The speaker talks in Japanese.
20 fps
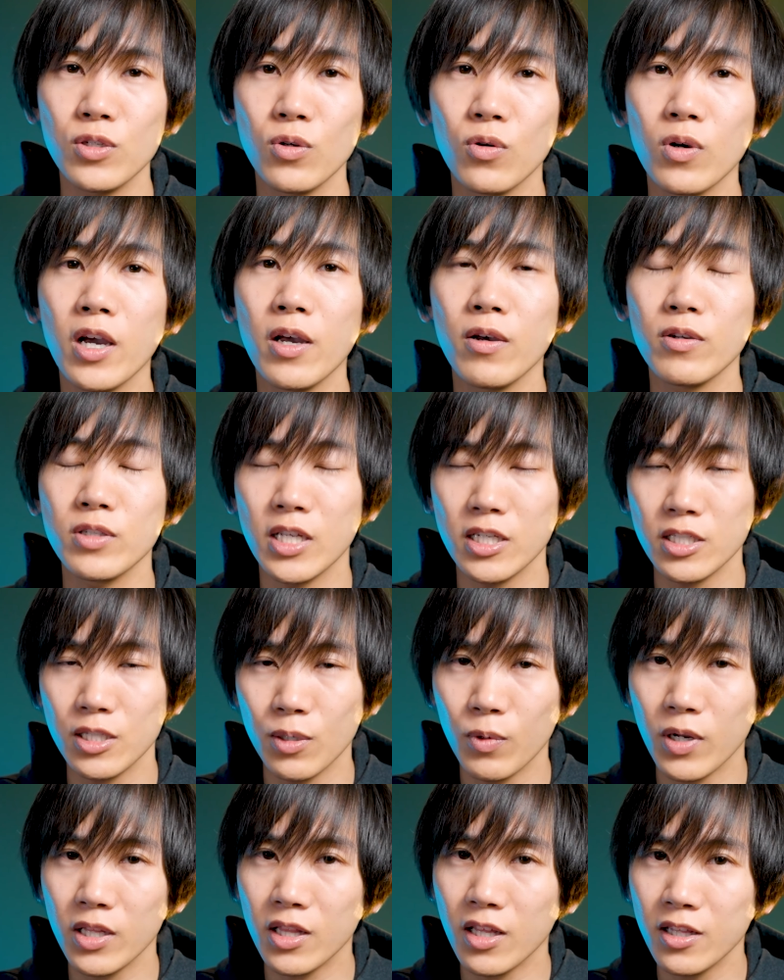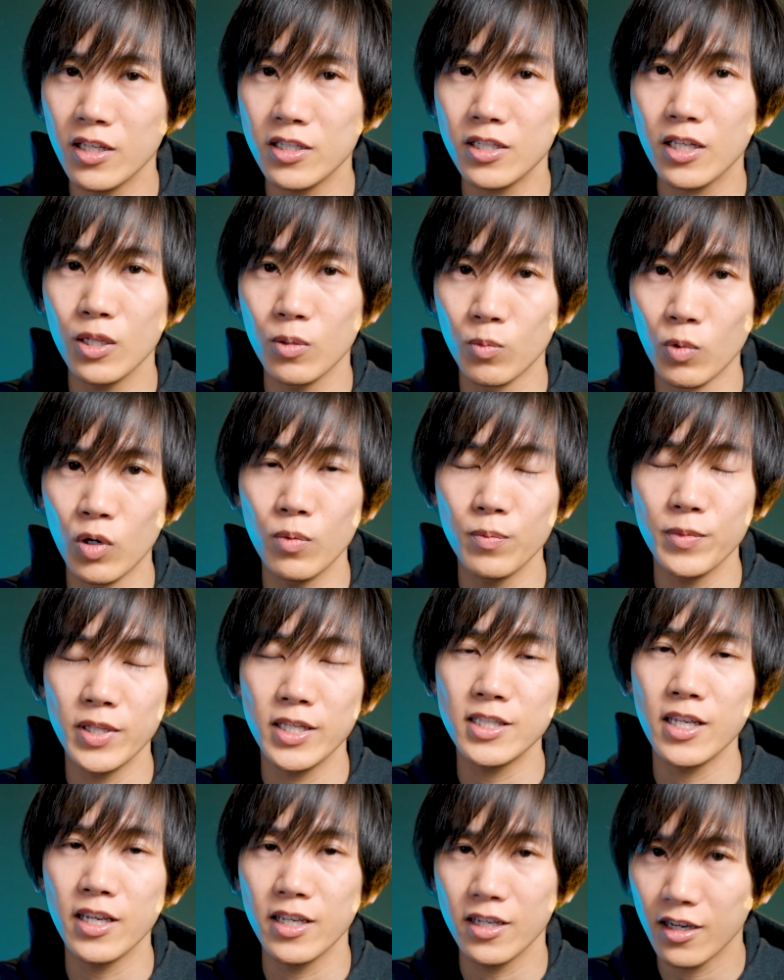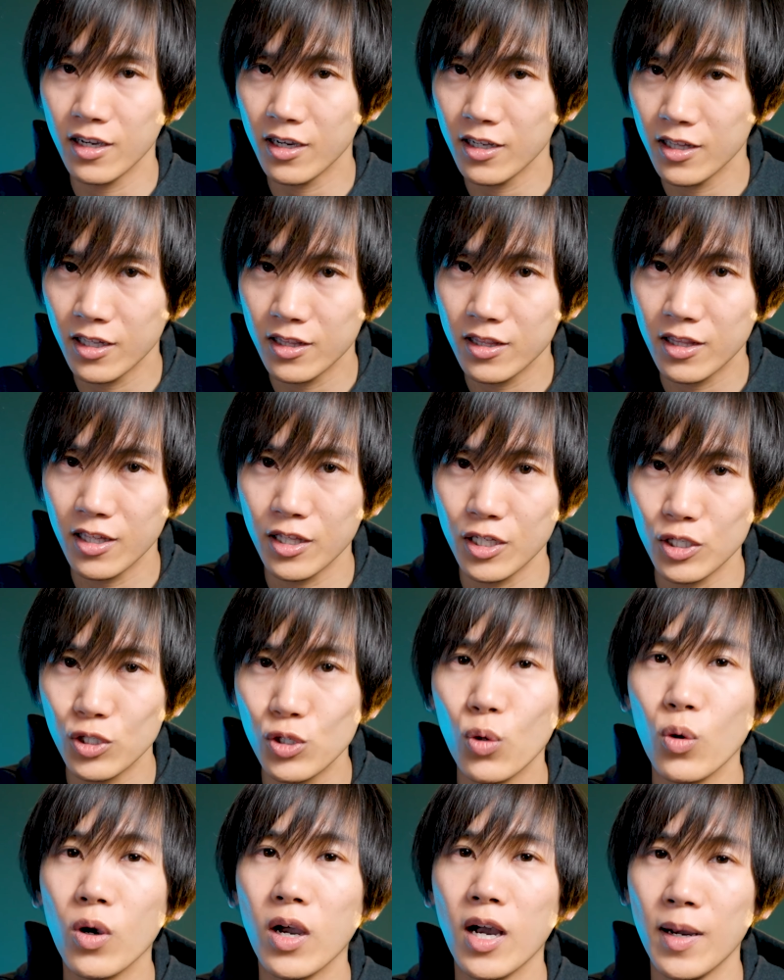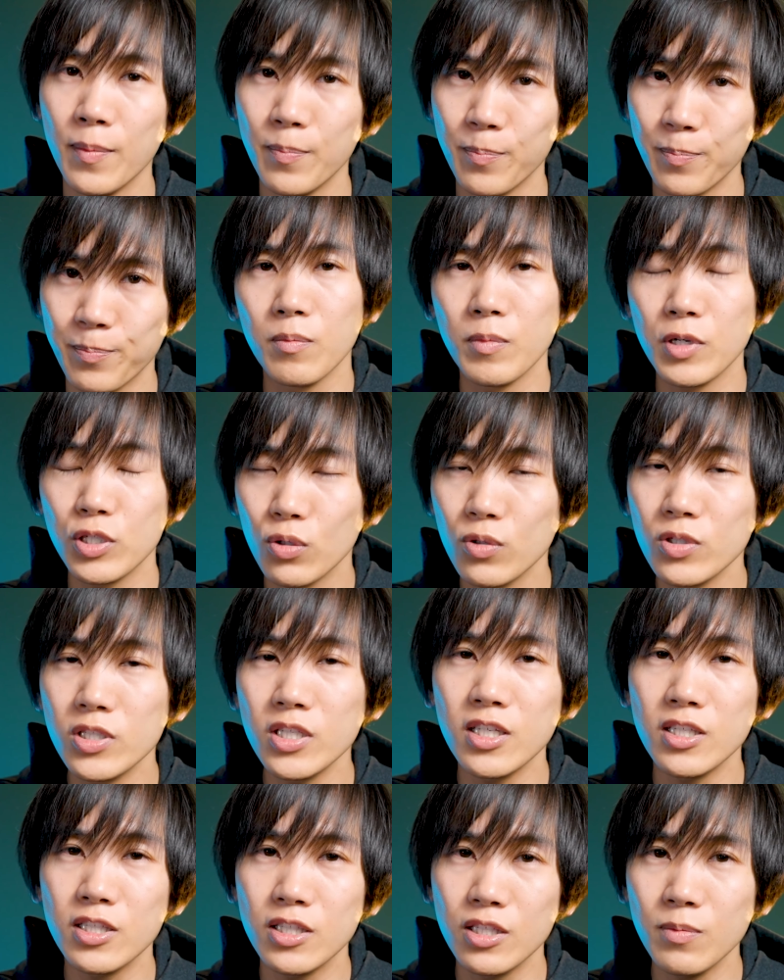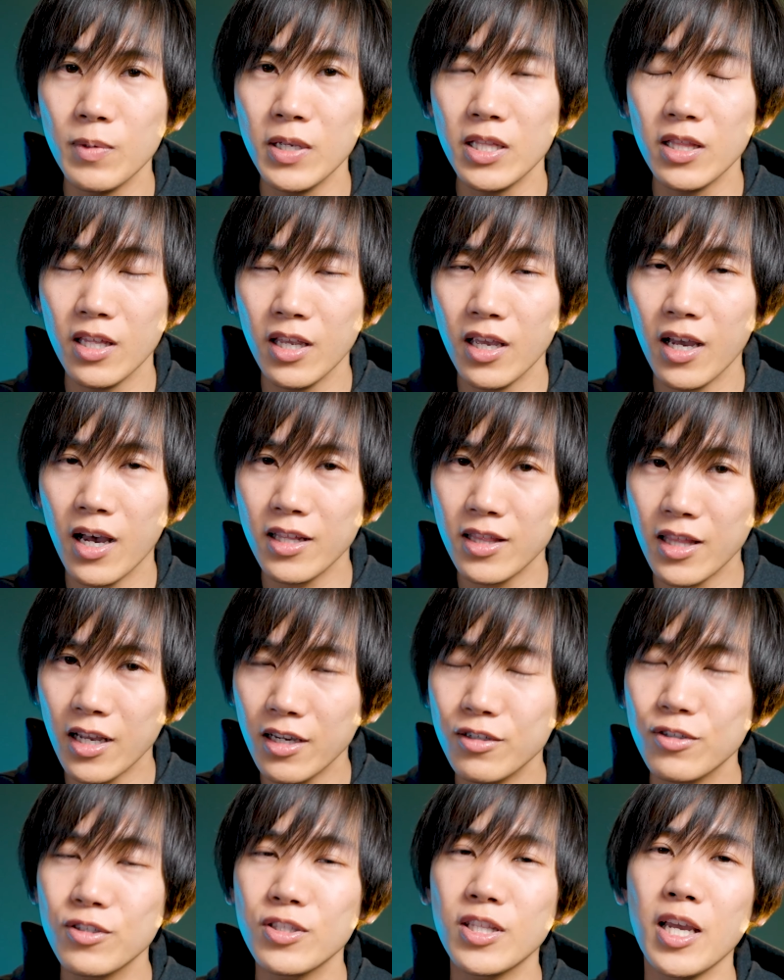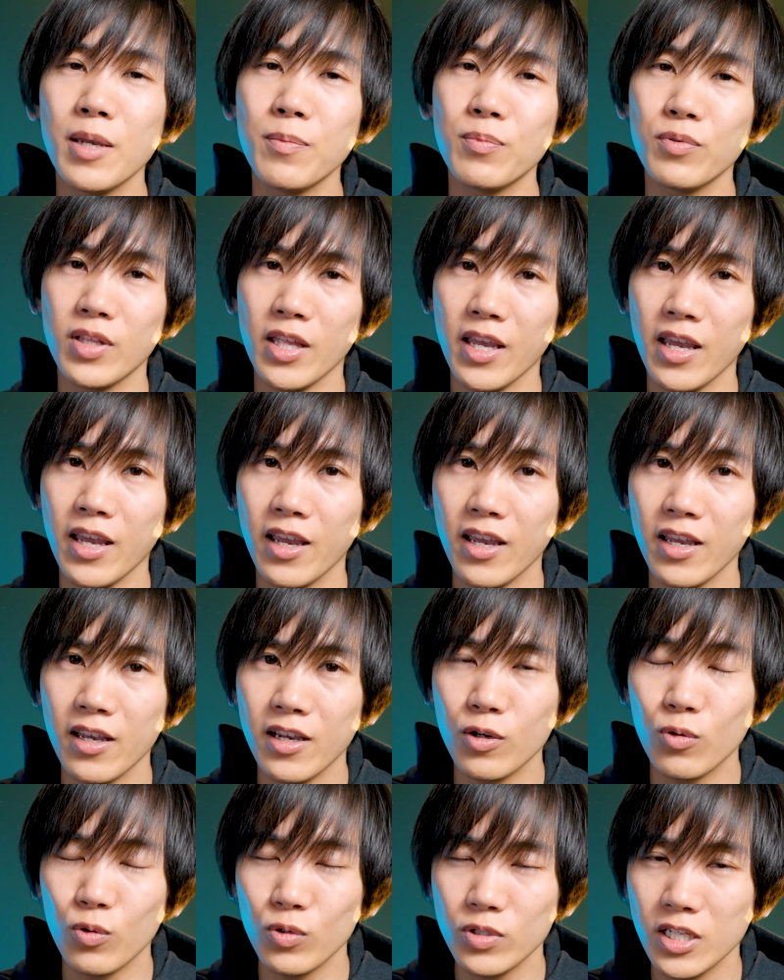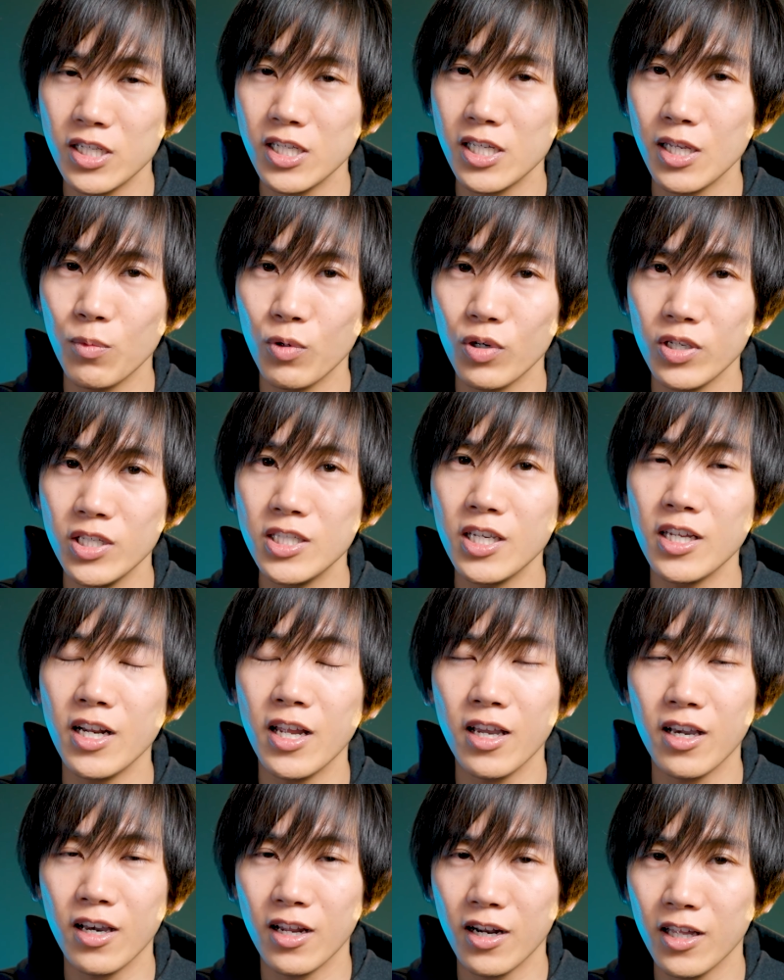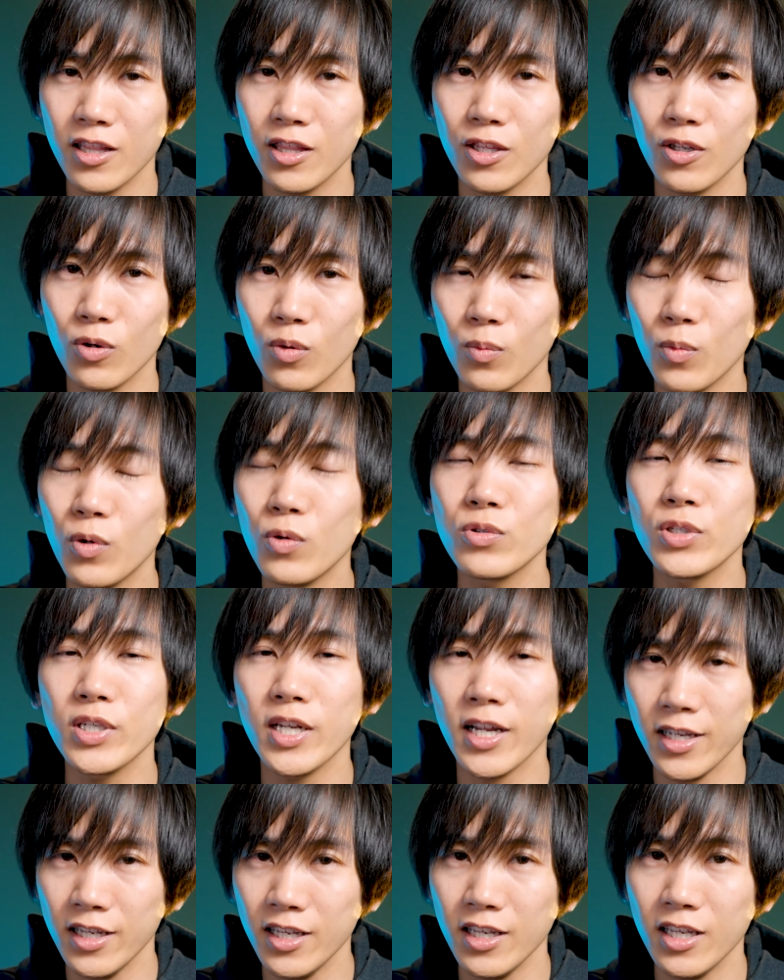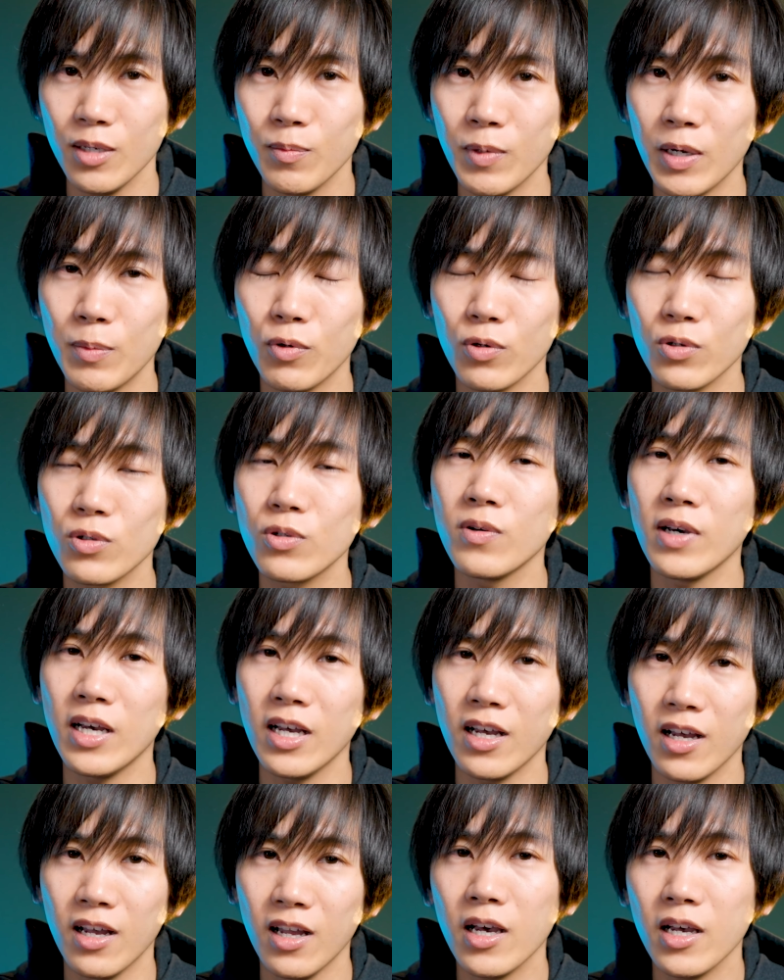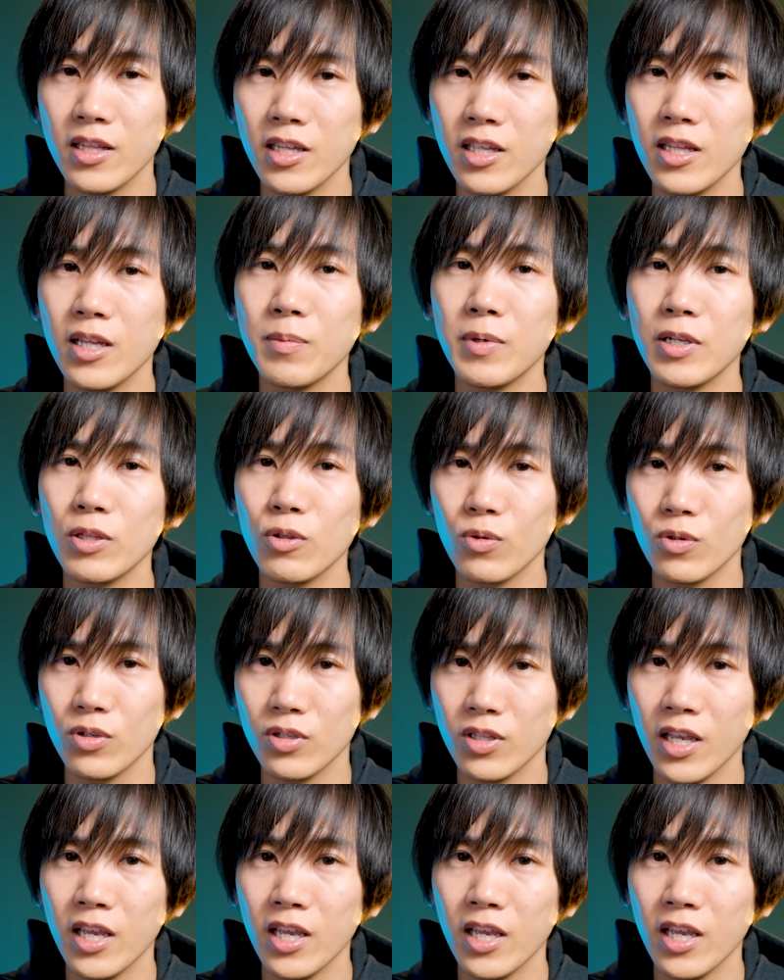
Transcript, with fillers: 紹介をさせてもらったんですけども、皆さんいかがだったでしょうかまあ、正直全てアタックタイプで構成してもいいんじゃないかなって思うぐらい今僕は派手なバトル